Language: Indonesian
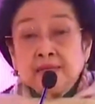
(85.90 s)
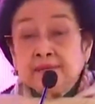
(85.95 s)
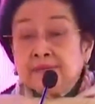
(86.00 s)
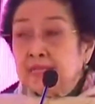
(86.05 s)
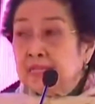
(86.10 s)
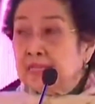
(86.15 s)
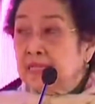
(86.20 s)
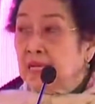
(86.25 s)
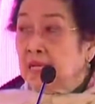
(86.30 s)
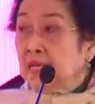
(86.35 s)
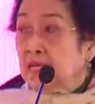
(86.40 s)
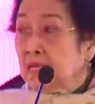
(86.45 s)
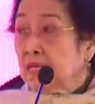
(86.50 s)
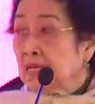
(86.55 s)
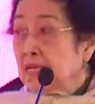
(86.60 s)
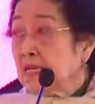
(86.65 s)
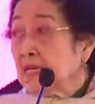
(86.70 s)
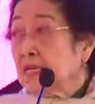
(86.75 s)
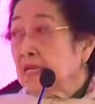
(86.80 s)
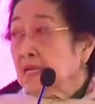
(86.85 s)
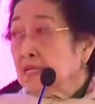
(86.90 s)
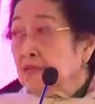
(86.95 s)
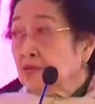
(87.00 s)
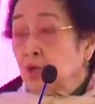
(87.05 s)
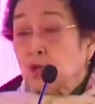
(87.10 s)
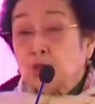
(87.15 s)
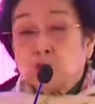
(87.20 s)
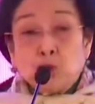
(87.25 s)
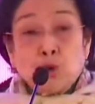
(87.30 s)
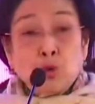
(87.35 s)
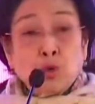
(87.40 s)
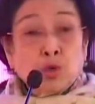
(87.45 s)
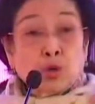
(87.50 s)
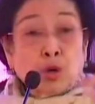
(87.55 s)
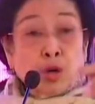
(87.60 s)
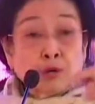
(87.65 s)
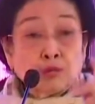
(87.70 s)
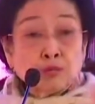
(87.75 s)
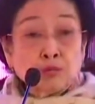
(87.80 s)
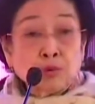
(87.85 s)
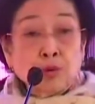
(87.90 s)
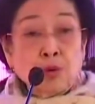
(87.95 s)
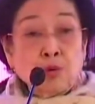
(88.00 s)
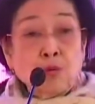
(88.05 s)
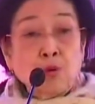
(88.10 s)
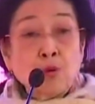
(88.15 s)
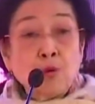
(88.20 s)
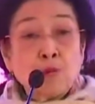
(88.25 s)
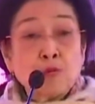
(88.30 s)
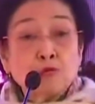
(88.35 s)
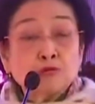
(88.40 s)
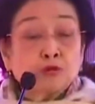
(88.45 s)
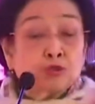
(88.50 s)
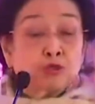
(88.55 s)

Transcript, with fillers: Jadi kedekatan-kedekatan ideologis,